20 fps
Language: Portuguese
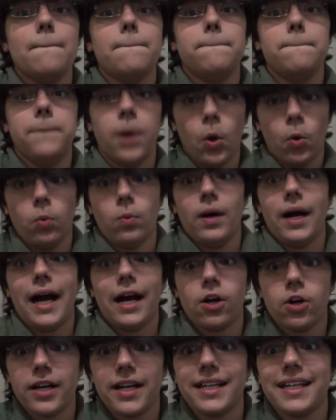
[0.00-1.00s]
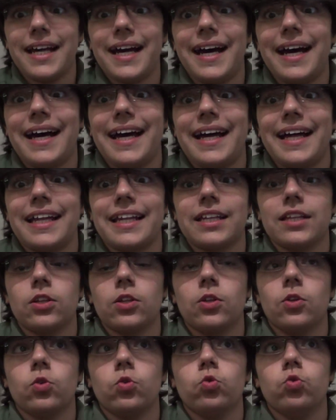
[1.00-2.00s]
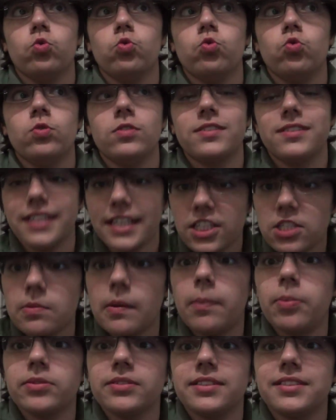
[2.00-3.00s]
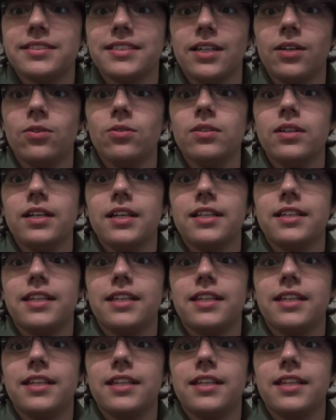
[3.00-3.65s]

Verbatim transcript: Bom, agora na, na sétima posição